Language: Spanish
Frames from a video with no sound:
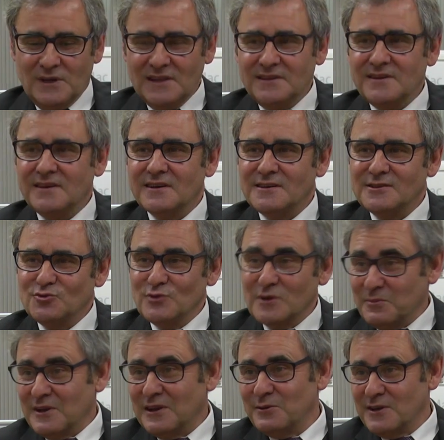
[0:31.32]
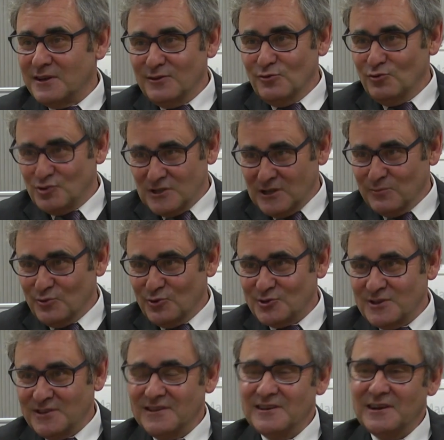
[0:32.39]
Homilética es una palabra que no
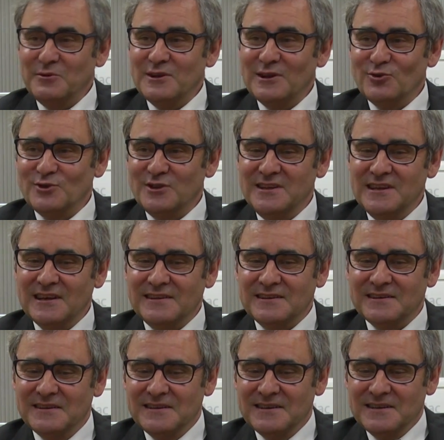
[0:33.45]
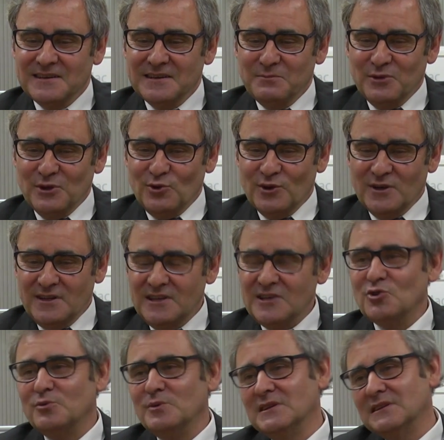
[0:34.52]
usamos en la vida cotidiana, pero en
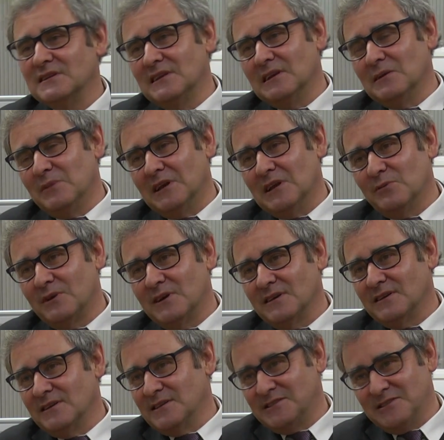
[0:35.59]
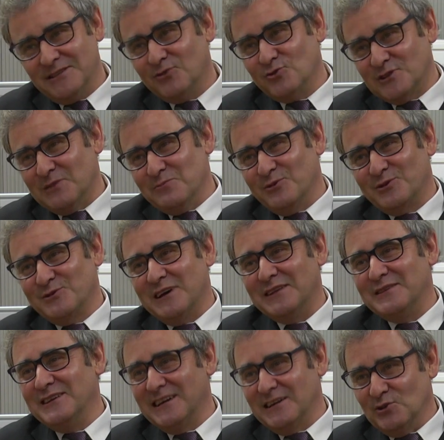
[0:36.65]
griego viene de la palabra que sí que usamos a
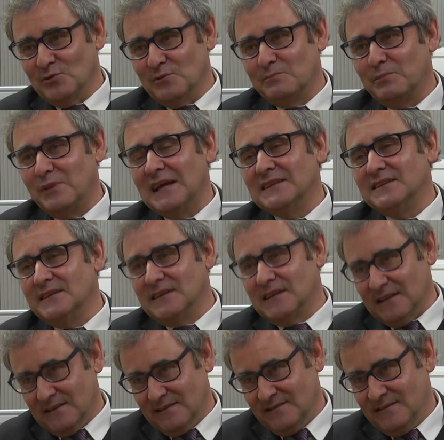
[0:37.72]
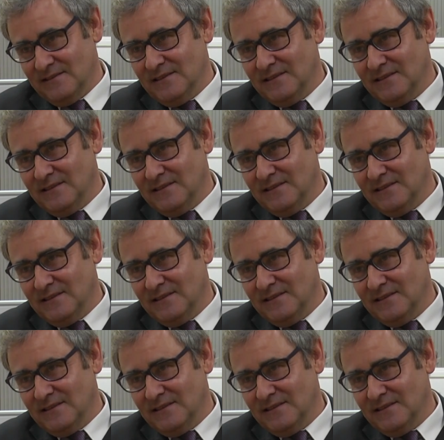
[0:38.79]
diario, platicar,